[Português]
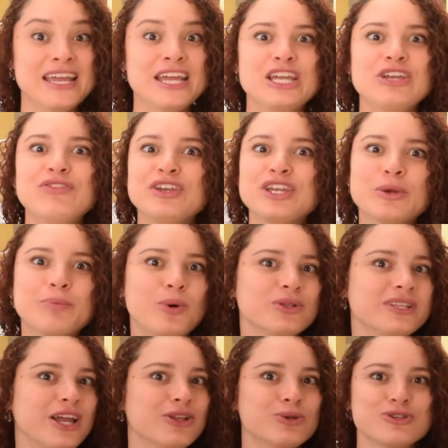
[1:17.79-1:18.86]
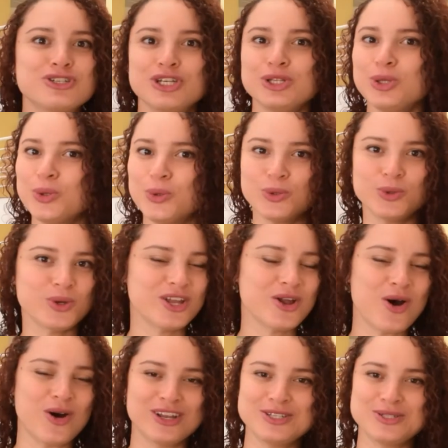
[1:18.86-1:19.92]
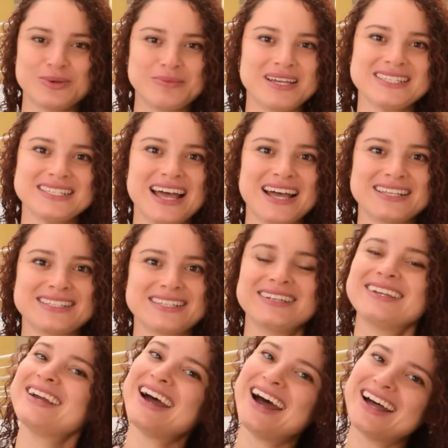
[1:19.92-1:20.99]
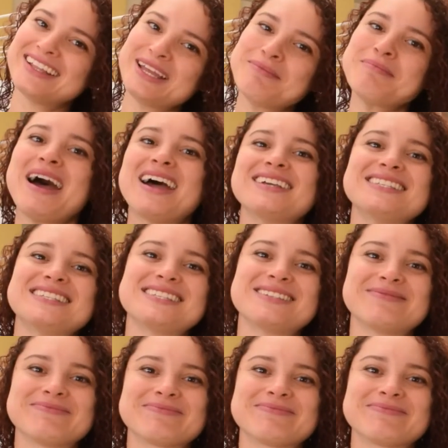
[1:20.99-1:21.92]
e fique por dentro de tudo que rola sobre a SASE. Até mais!